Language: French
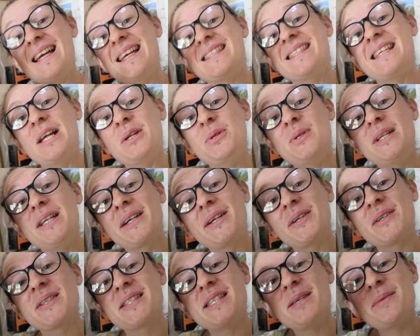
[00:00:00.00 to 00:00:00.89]
Salut les
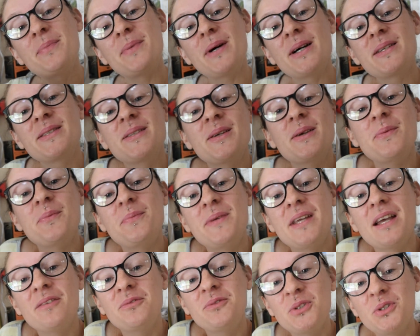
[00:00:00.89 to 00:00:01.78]
coxipotes,
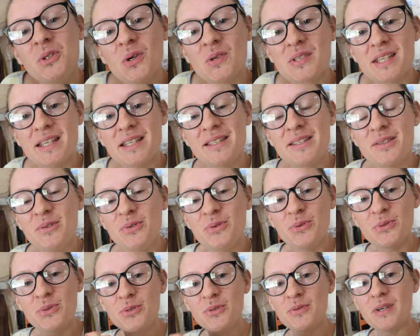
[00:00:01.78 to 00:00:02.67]
bienvenue dans cette
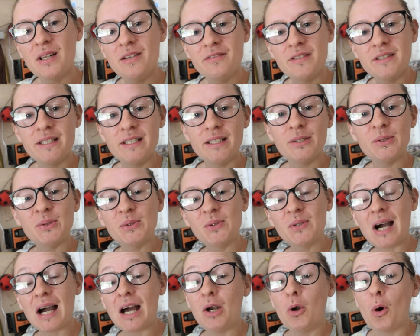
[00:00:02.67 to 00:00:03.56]
nouvelle
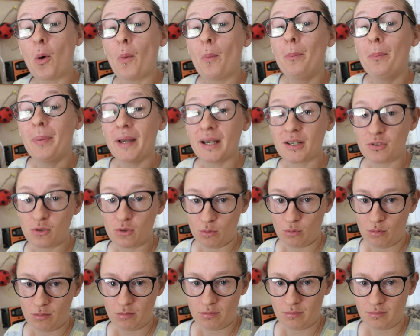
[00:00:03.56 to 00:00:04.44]
vidéo. Alors
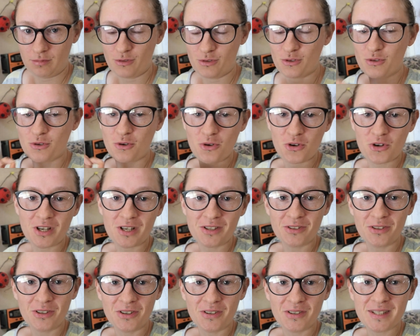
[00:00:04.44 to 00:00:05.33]
perso, ce que
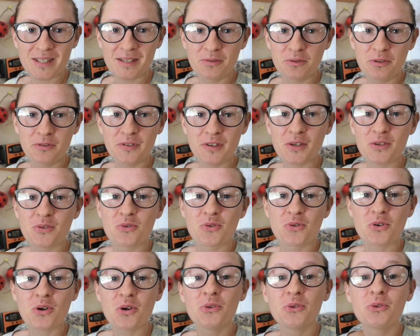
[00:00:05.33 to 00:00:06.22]
j'adore, c'est vous faire ce
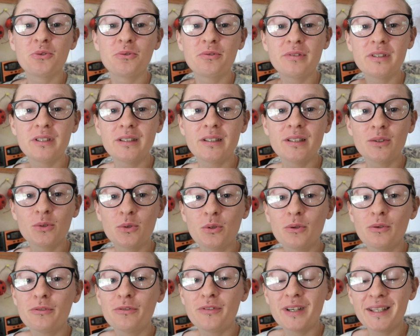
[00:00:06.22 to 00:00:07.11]
genre de
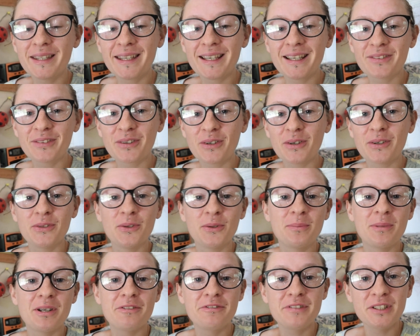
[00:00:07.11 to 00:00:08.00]
vidéo 24 heures dans
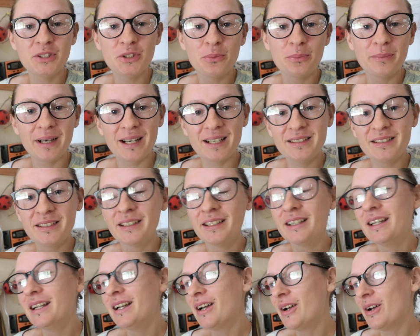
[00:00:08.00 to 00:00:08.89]
ma vie nomade.
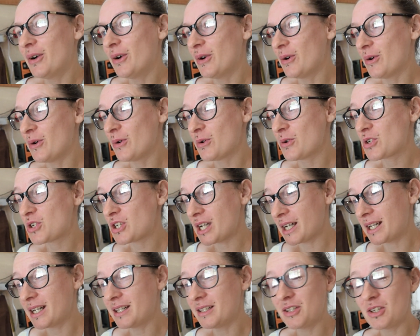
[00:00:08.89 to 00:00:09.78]
Euh,
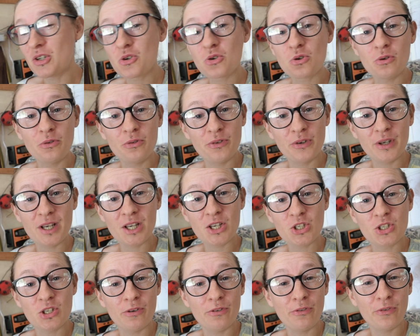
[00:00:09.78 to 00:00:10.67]
chaque année, je le fais.
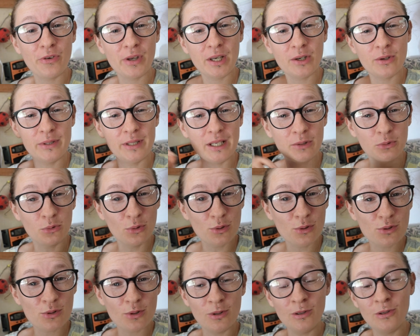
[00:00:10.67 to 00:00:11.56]
Je l'ai fait euh, il y a
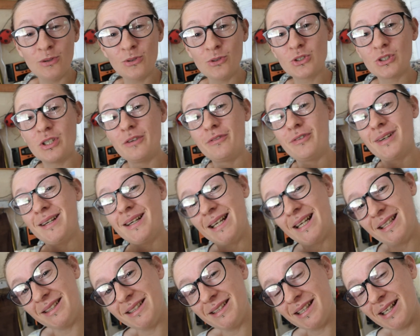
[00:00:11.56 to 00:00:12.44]
deux ans, je l'ai fait
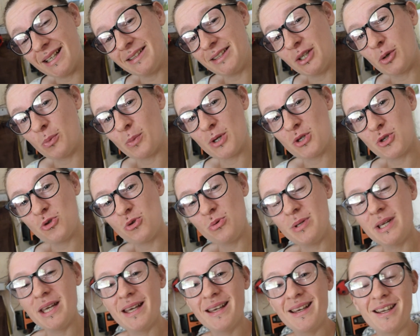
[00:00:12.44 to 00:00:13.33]
l'année dernière au mois de
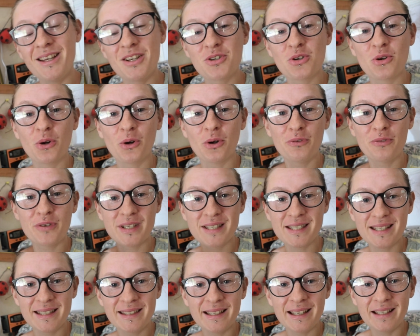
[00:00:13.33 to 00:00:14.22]
juillet et je le refais
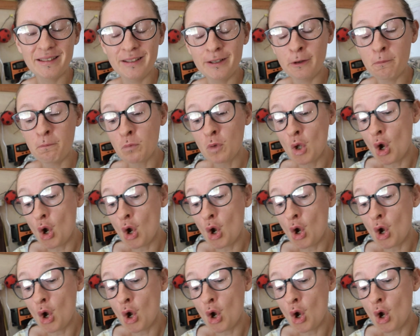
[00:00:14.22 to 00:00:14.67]
cette année